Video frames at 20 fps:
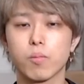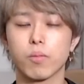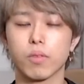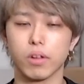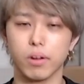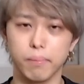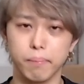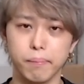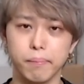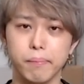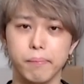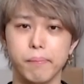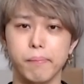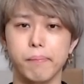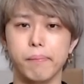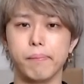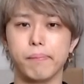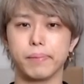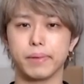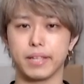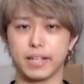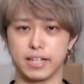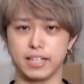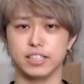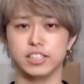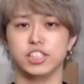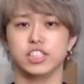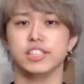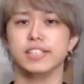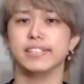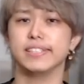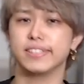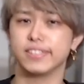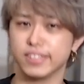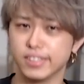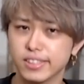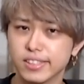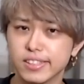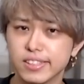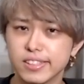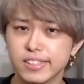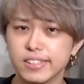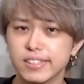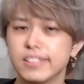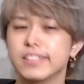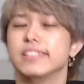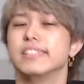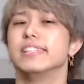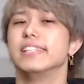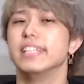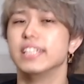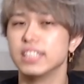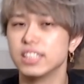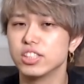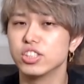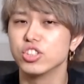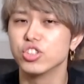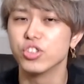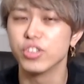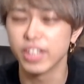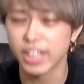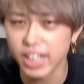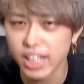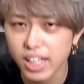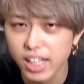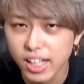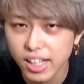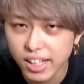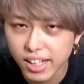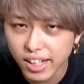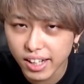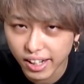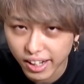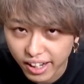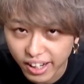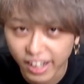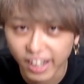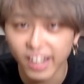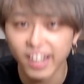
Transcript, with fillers: うんって感じですですよね。はい。